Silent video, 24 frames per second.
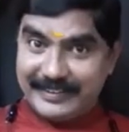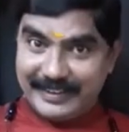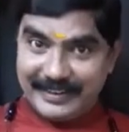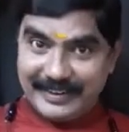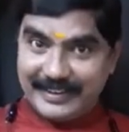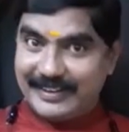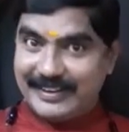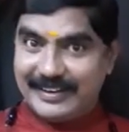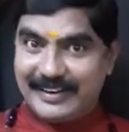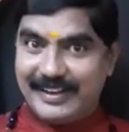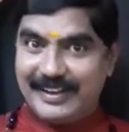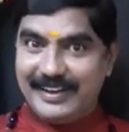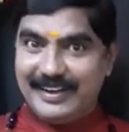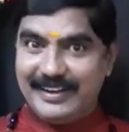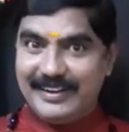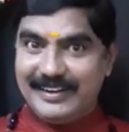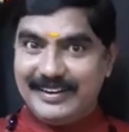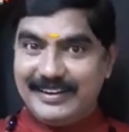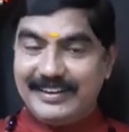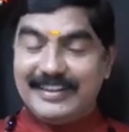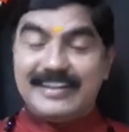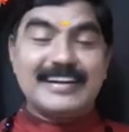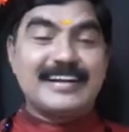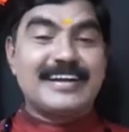ஏனென்றால்
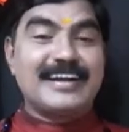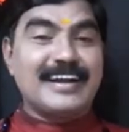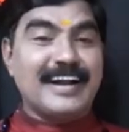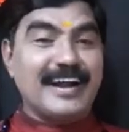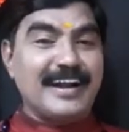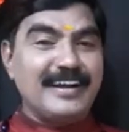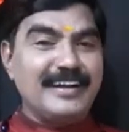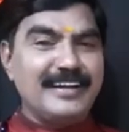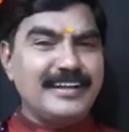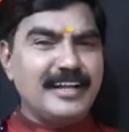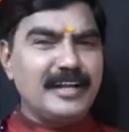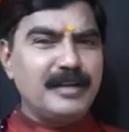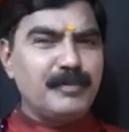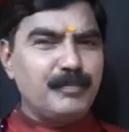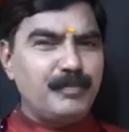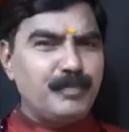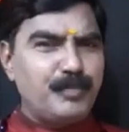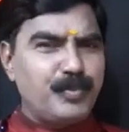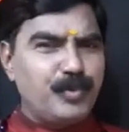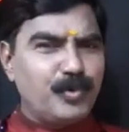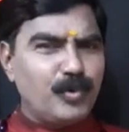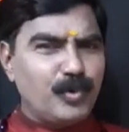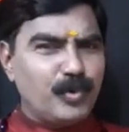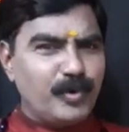கண்ணன்
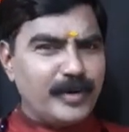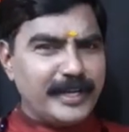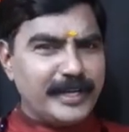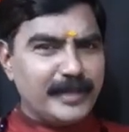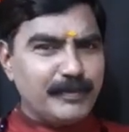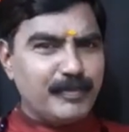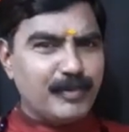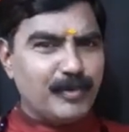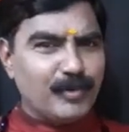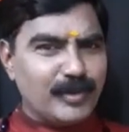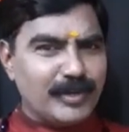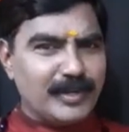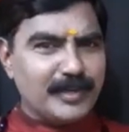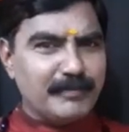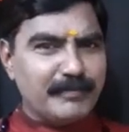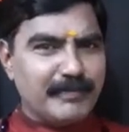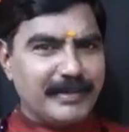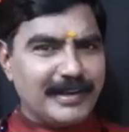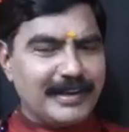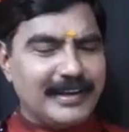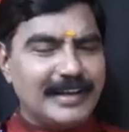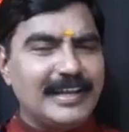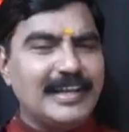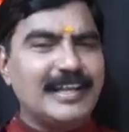பூனை போல
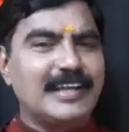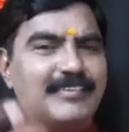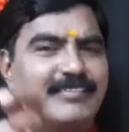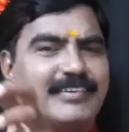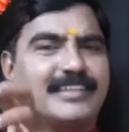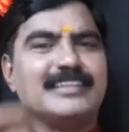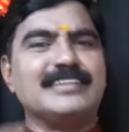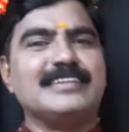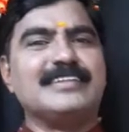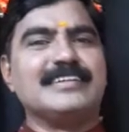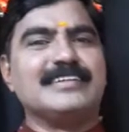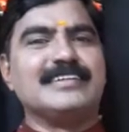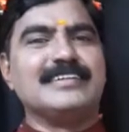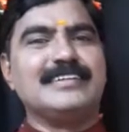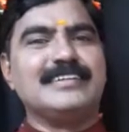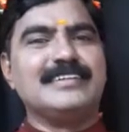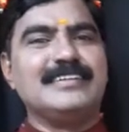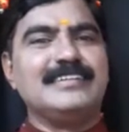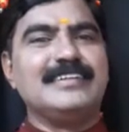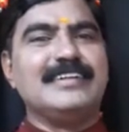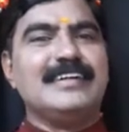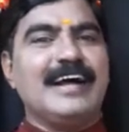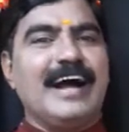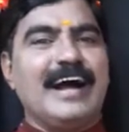மெல்ல வந்து
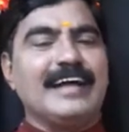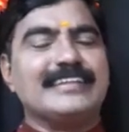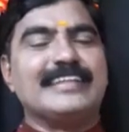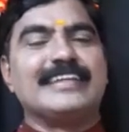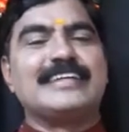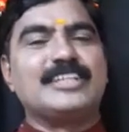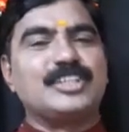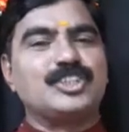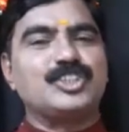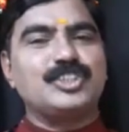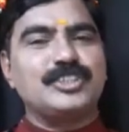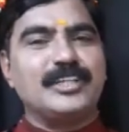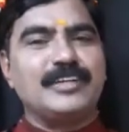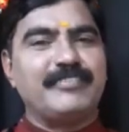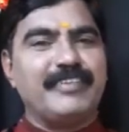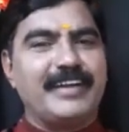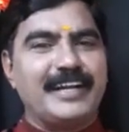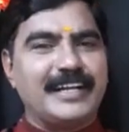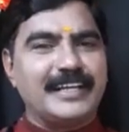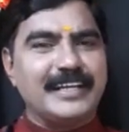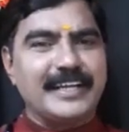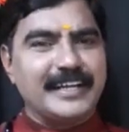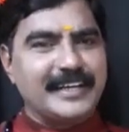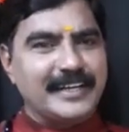அந்த கிருஷ்ணன்
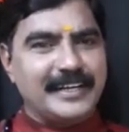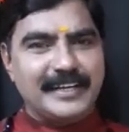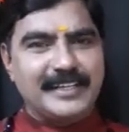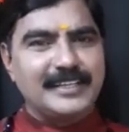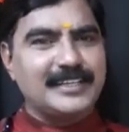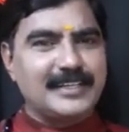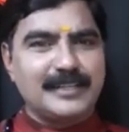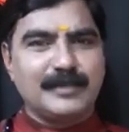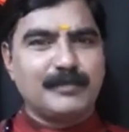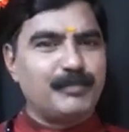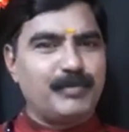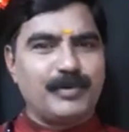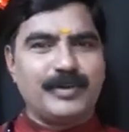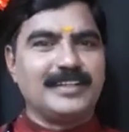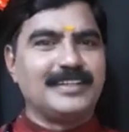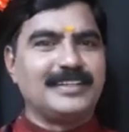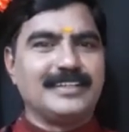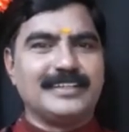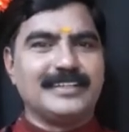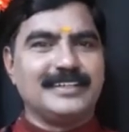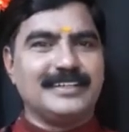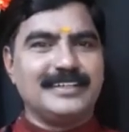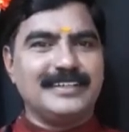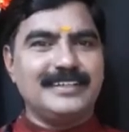வெண்ணையை எடுக்கும்
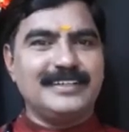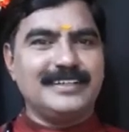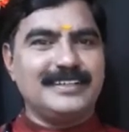பொழுது